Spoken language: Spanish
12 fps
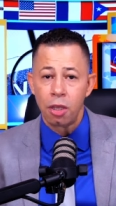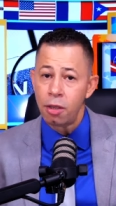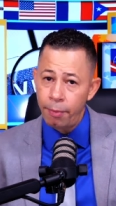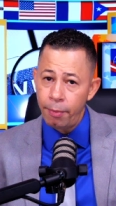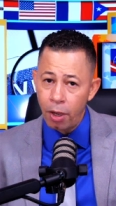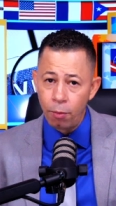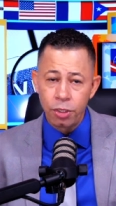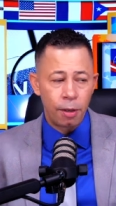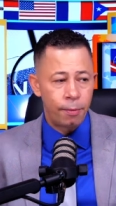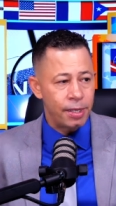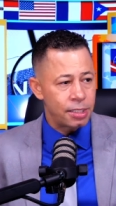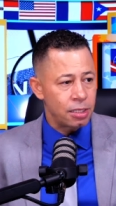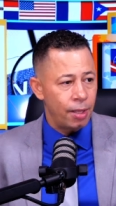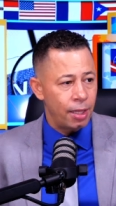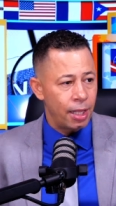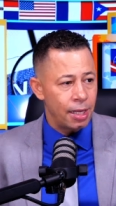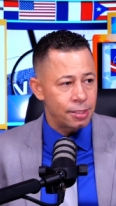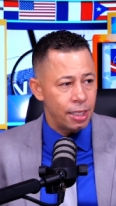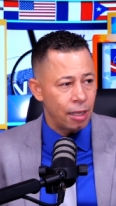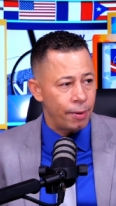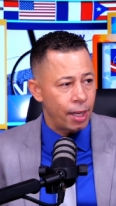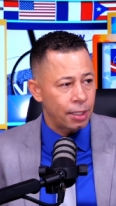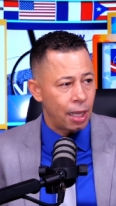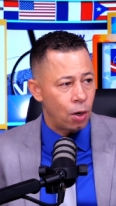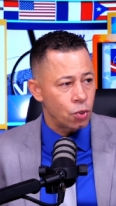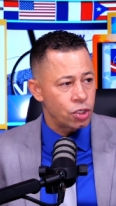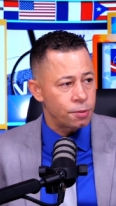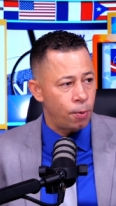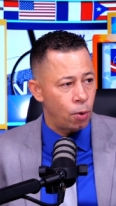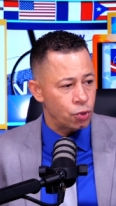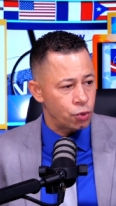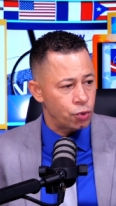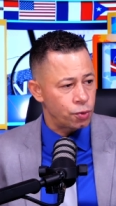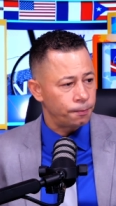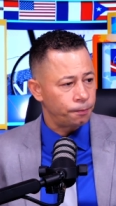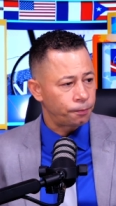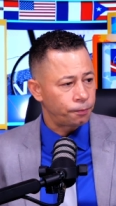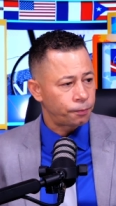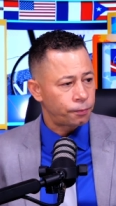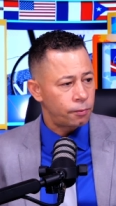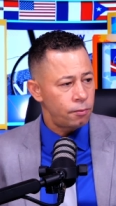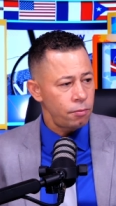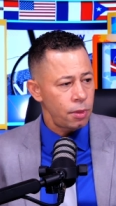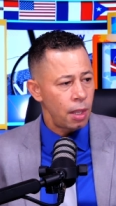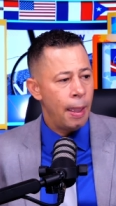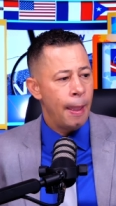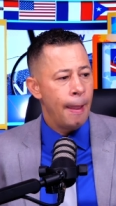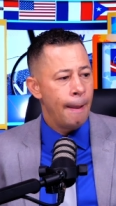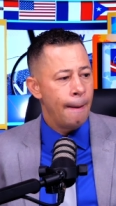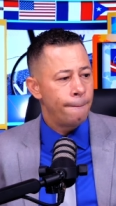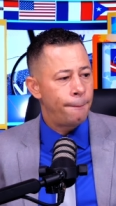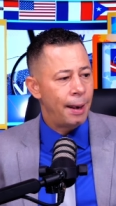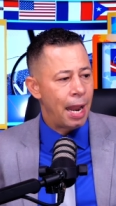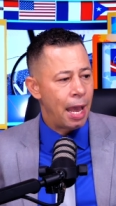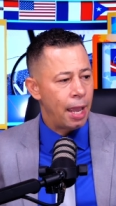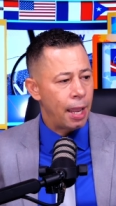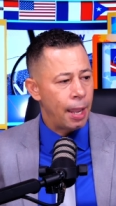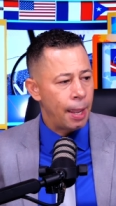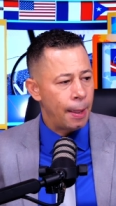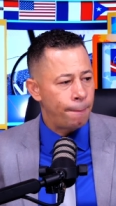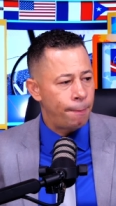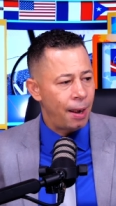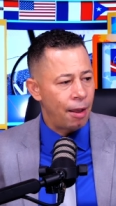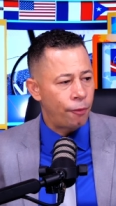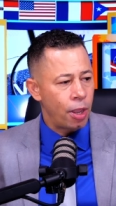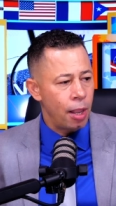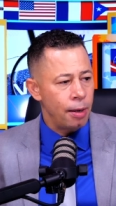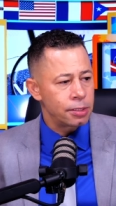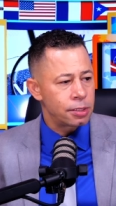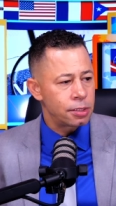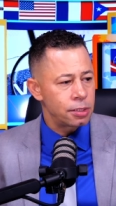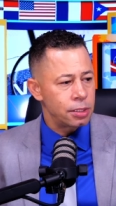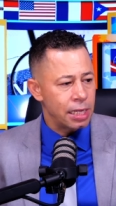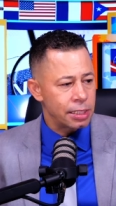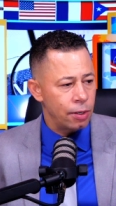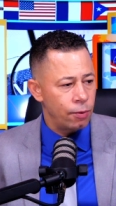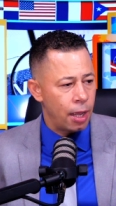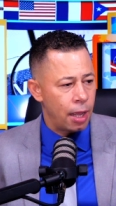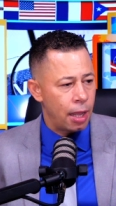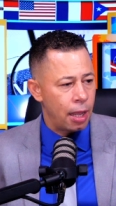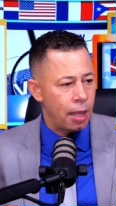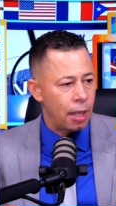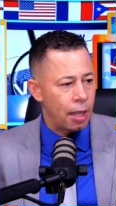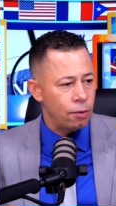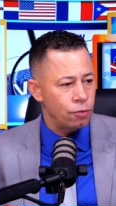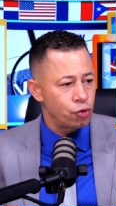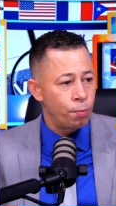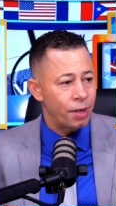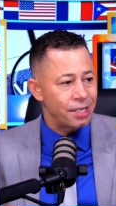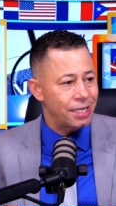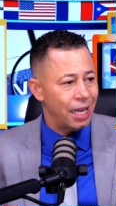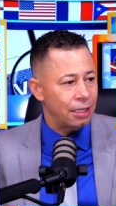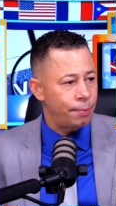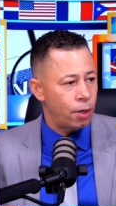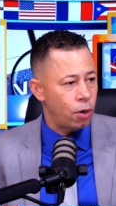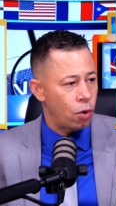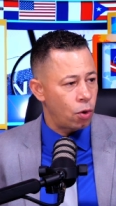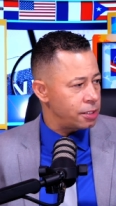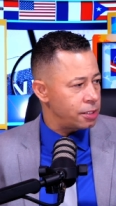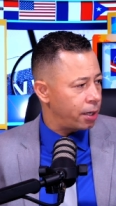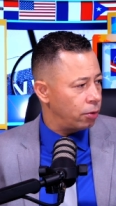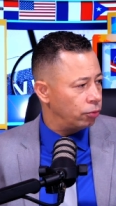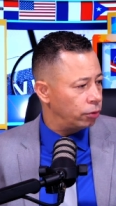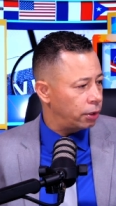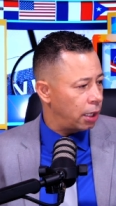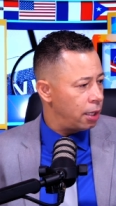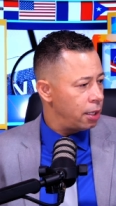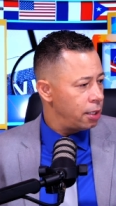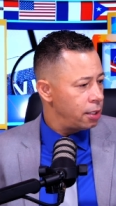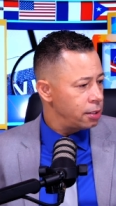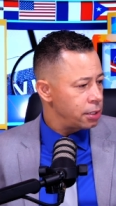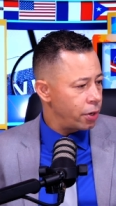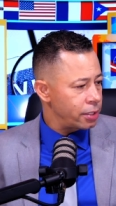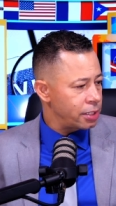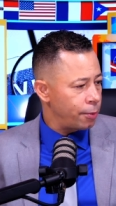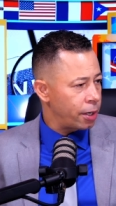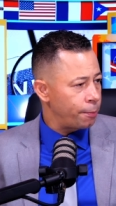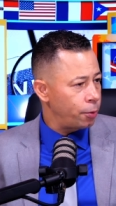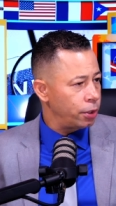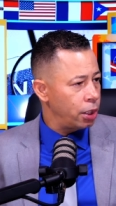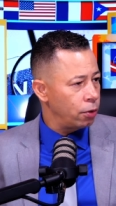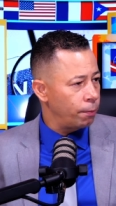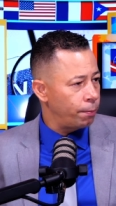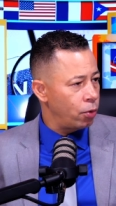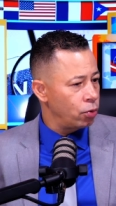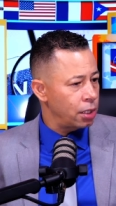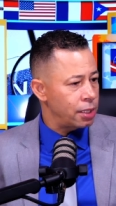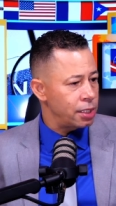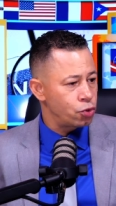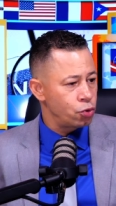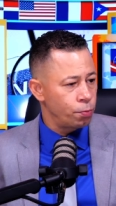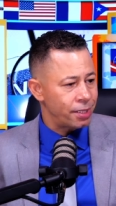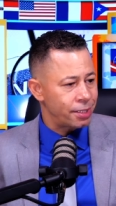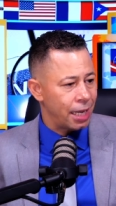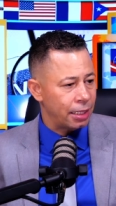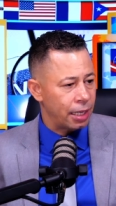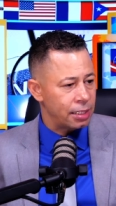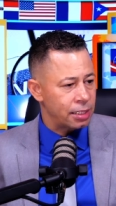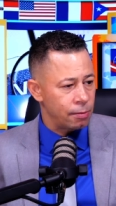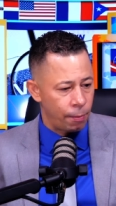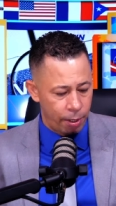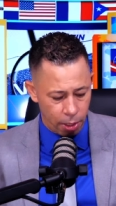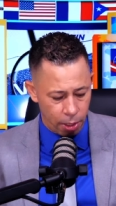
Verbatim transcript: pero muchas veces también dejan cita abierta a los esposos. Pla, eh, Plafins hace un super chat, pero no hace pregunta. Señores, estamos respondiendo preguntas de super chat en este momento.